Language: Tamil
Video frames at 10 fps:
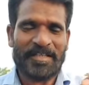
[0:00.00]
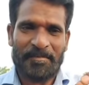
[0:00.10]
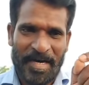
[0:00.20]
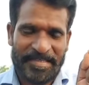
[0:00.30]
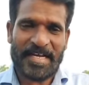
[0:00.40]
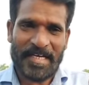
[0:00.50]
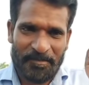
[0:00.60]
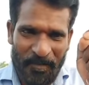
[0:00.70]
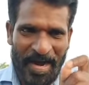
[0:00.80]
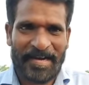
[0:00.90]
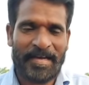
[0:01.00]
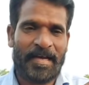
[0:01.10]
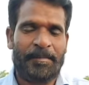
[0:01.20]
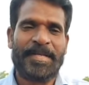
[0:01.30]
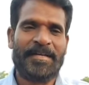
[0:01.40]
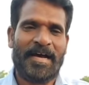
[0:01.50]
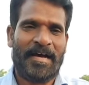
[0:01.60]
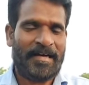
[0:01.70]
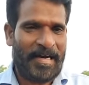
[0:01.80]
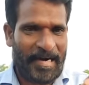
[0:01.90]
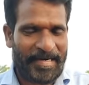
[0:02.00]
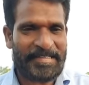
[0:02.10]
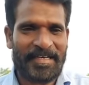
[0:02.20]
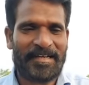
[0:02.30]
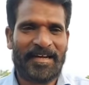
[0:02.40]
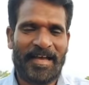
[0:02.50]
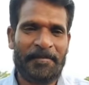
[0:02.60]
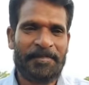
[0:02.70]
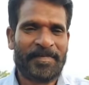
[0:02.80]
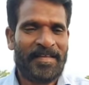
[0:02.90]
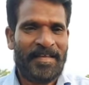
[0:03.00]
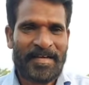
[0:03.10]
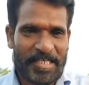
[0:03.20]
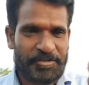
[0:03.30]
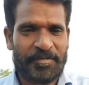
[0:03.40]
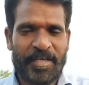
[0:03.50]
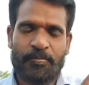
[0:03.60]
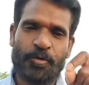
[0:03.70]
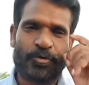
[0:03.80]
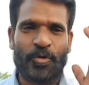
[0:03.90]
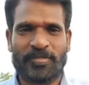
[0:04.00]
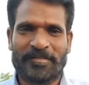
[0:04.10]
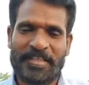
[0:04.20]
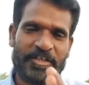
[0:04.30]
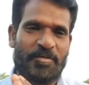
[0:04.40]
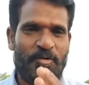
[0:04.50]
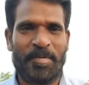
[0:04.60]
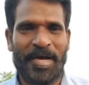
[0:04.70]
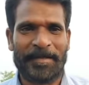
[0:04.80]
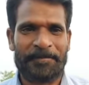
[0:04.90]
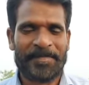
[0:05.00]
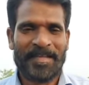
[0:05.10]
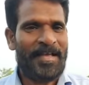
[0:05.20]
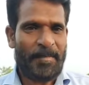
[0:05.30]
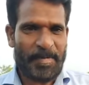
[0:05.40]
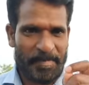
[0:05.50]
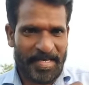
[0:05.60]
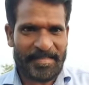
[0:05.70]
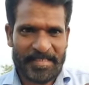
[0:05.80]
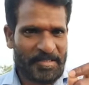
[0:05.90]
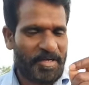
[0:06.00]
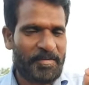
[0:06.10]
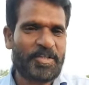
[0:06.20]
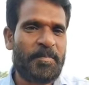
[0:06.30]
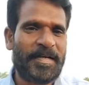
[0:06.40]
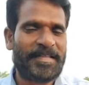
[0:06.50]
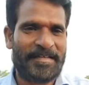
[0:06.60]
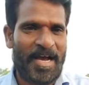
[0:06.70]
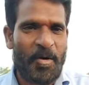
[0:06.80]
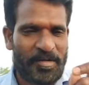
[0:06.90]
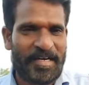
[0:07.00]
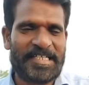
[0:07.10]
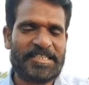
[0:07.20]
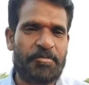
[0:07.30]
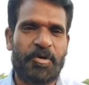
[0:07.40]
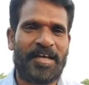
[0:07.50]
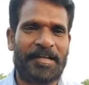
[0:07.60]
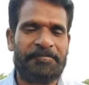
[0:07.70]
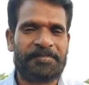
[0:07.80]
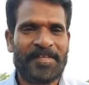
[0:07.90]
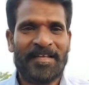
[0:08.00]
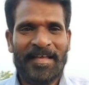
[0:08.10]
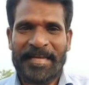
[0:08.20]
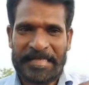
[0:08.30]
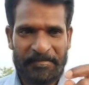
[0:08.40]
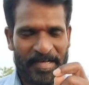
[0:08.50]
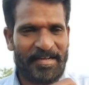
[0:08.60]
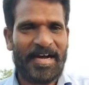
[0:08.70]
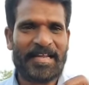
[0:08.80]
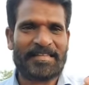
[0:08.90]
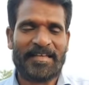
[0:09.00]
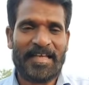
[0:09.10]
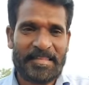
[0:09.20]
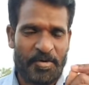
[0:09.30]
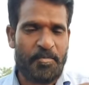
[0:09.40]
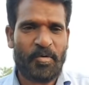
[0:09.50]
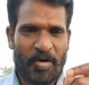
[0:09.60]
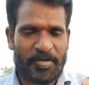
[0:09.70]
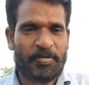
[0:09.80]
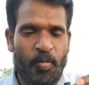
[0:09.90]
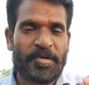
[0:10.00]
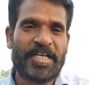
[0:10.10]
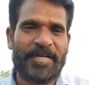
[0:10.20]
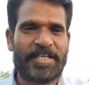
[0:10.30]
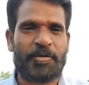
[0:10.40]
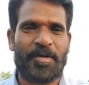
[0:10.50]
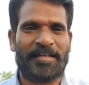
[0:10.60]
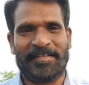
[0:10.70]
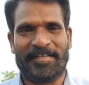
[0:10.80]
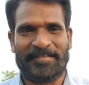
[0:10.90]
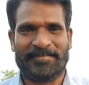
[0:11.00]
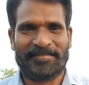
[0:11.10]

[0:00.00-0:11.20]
வந்து பாஜகவுக்கு வாங்க அப்படின்னு அழைத்தார்களாம் கட்சியுடைய மூத்தோர் இதுக்கு முன்பாக அப்போ மாரிதாஸ் அவர்கள் வந்து பாத்தீங்கன்னா ஒரு கண்டிஷன் போட்டாராம் நீங்கள் வருங்காலத்தில் திமுகவுடன் கூட்டணி வைக்கக்கூடாது